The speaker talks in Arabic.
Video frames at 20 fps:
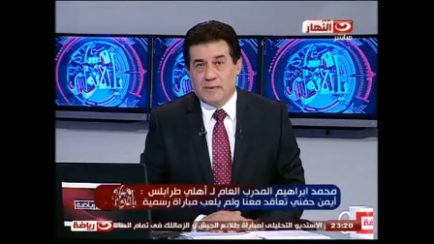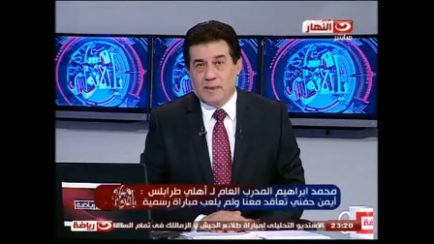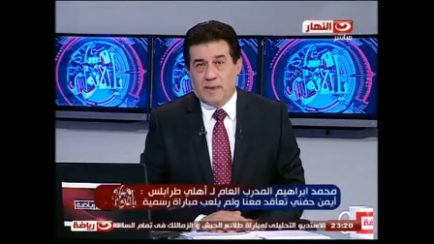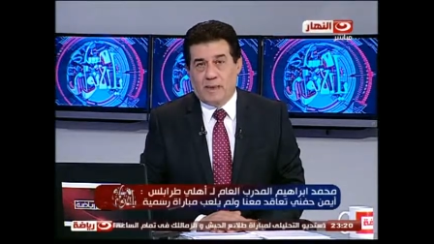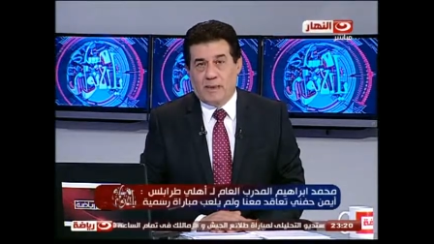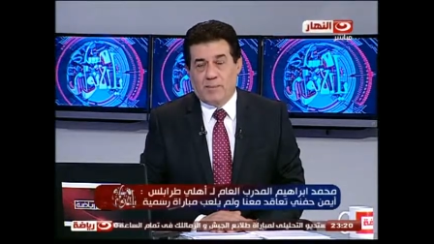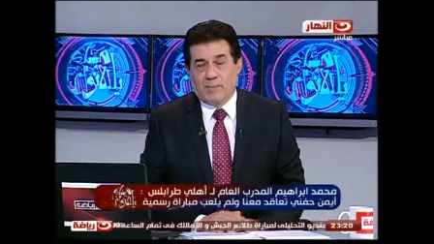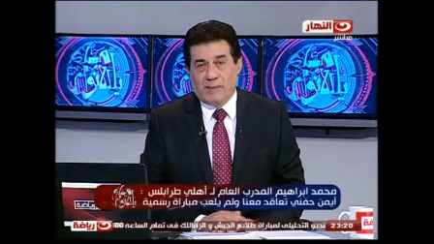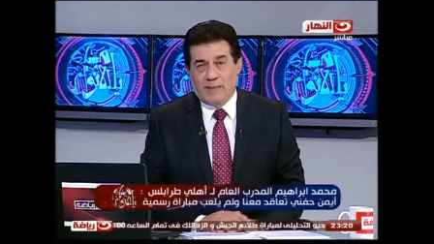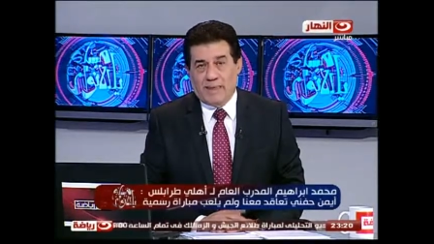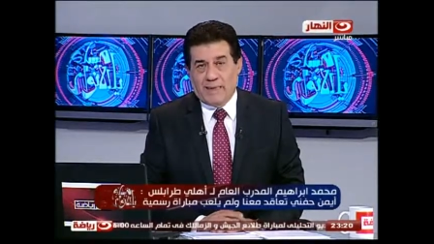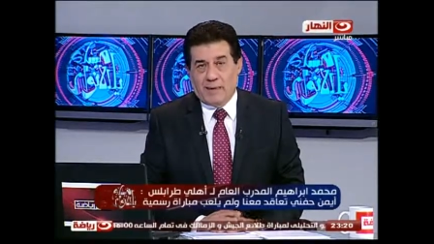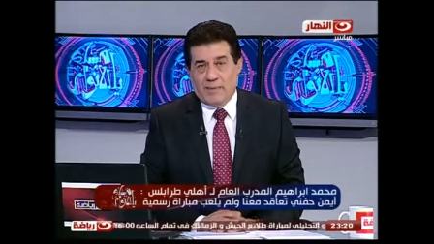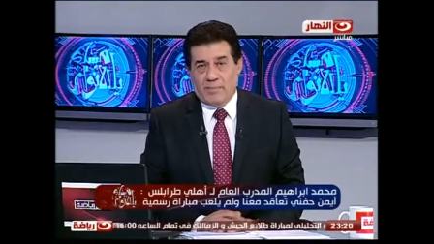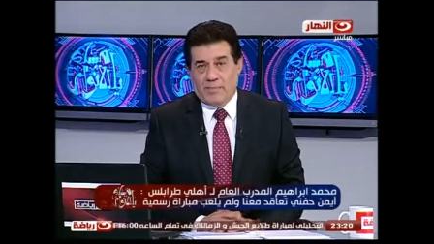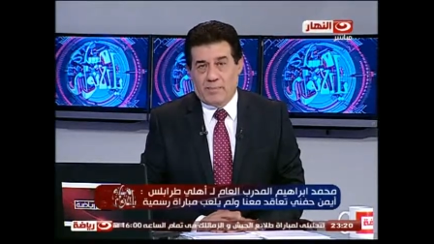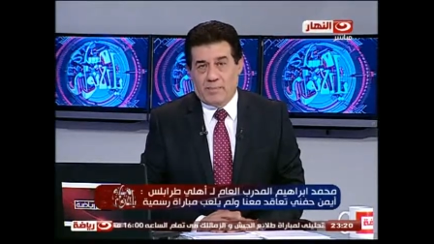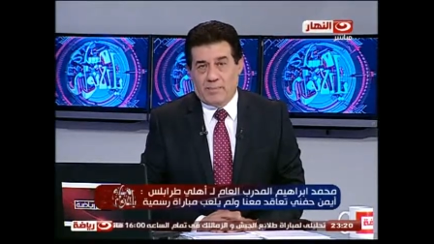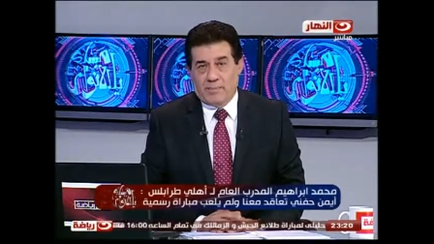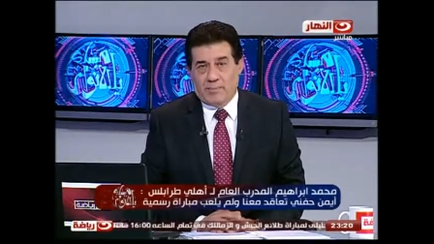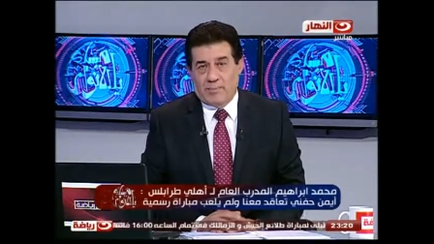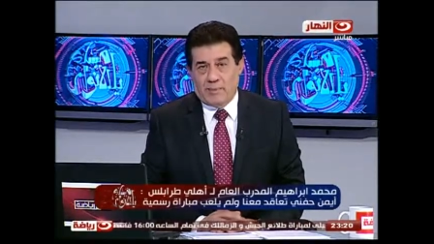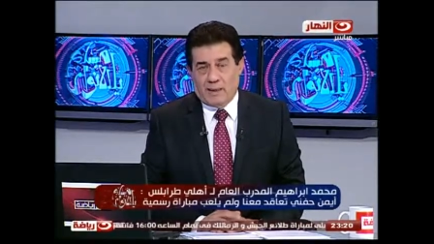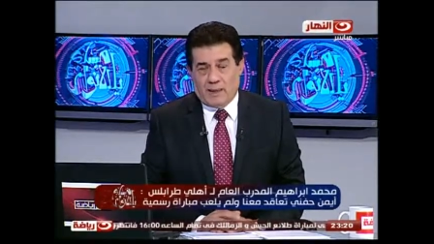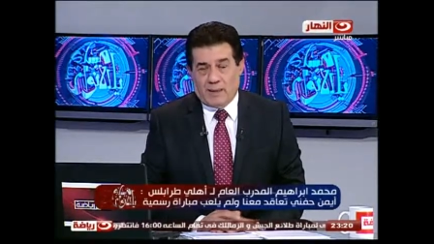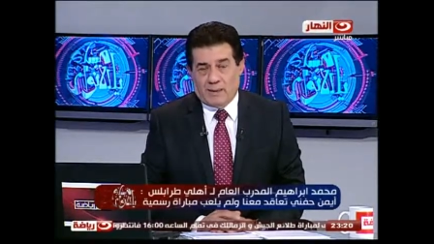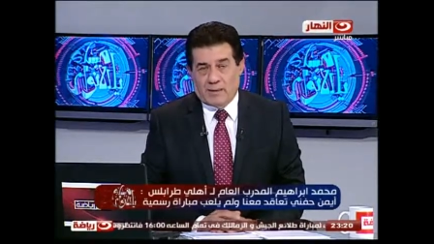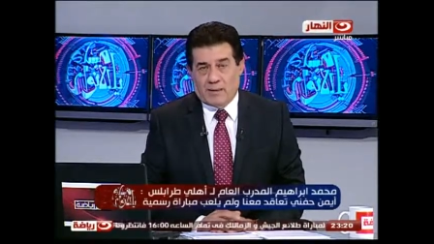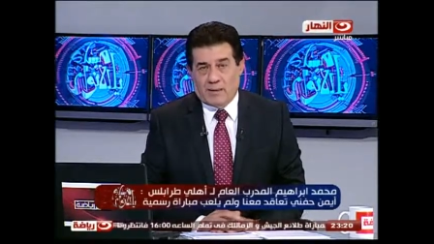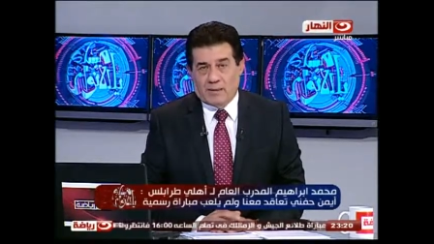اه من أنا مش مش
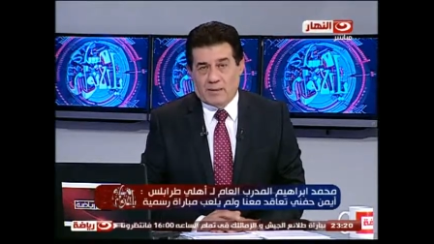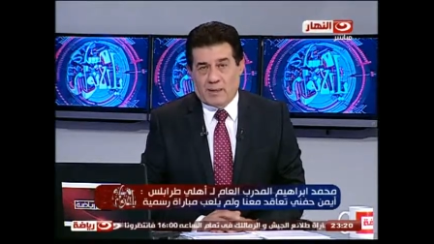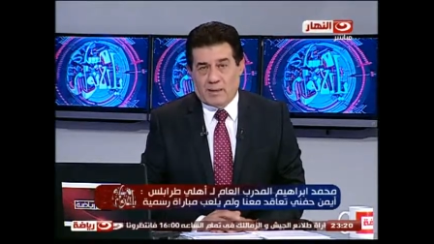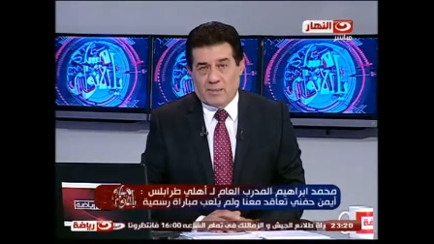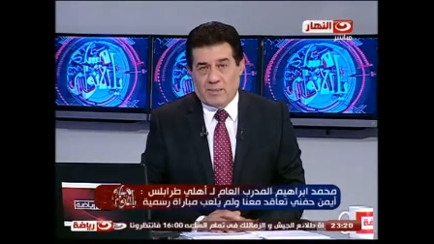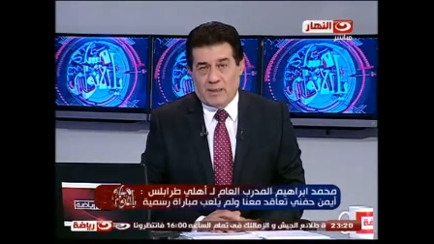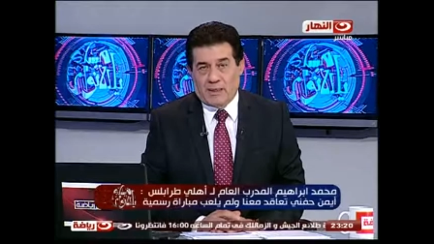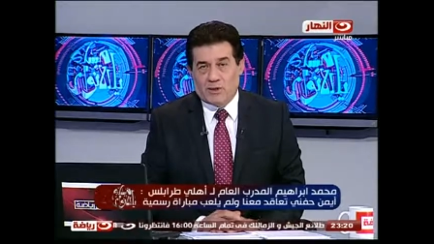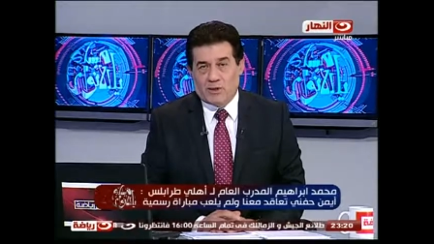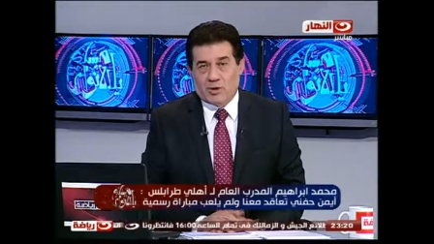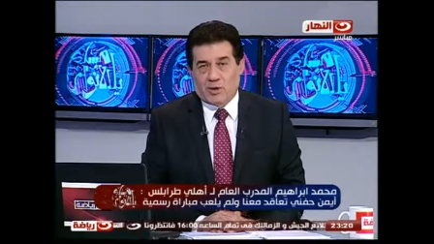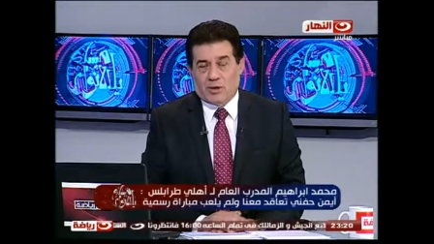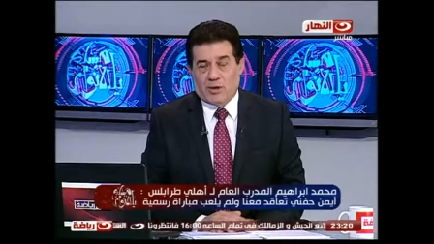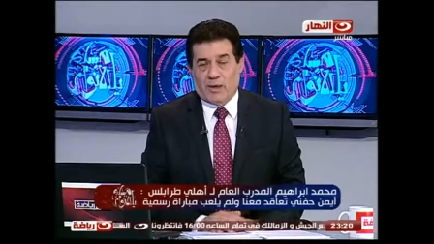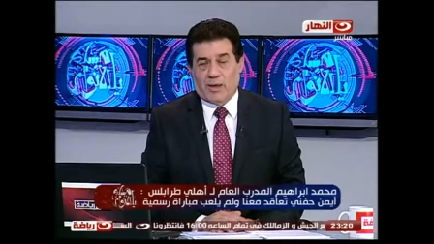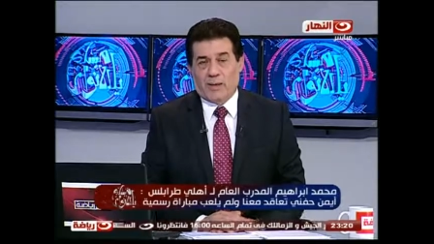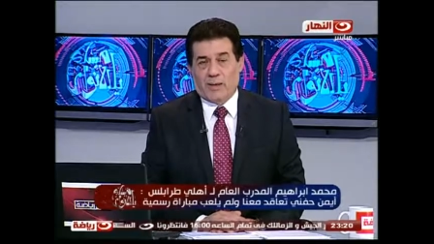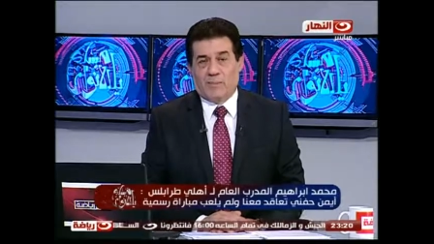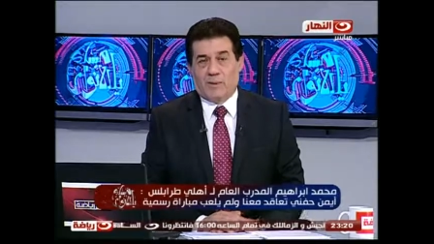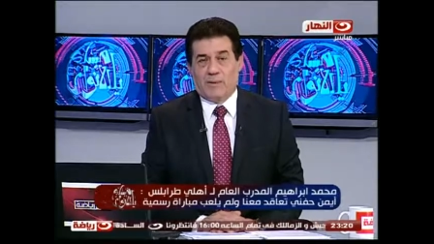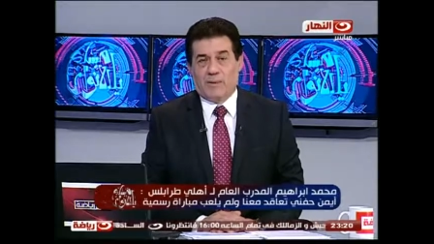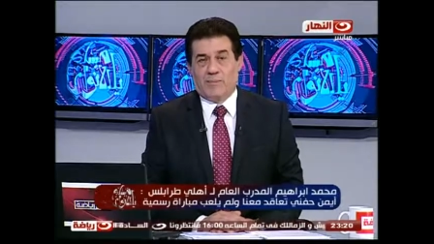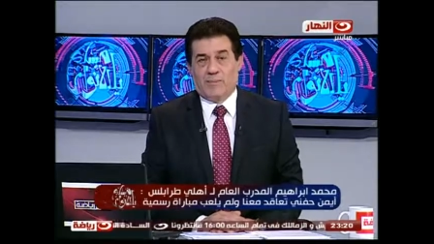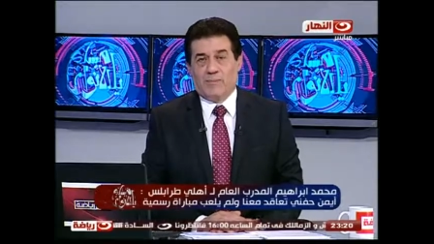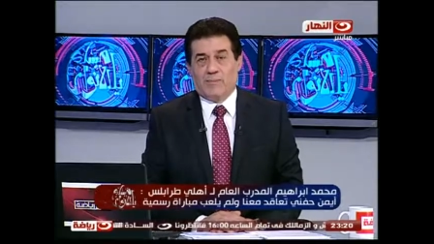حضرتك مالكش الرغبه